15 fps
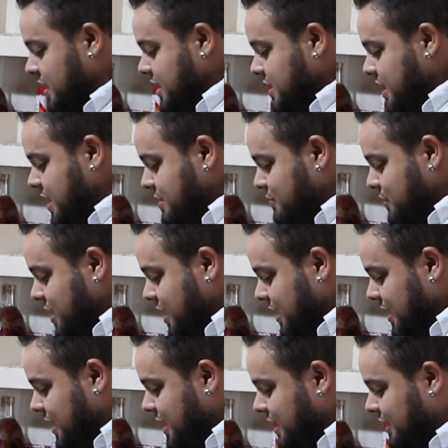y ahí voy a
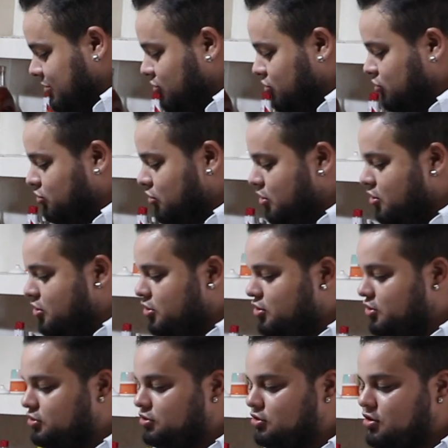agregar
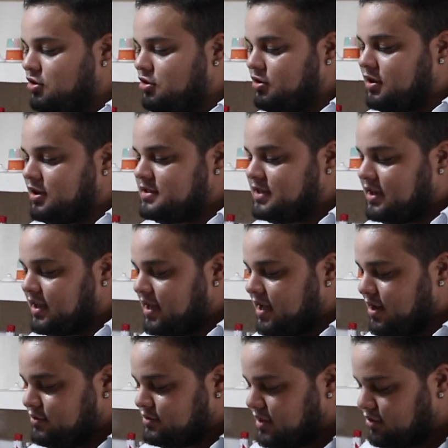todo, todo lo que le saqué
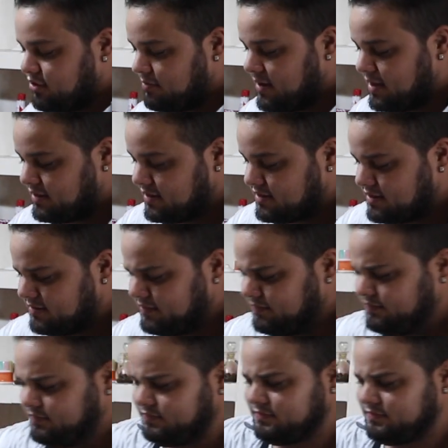a los jitomates.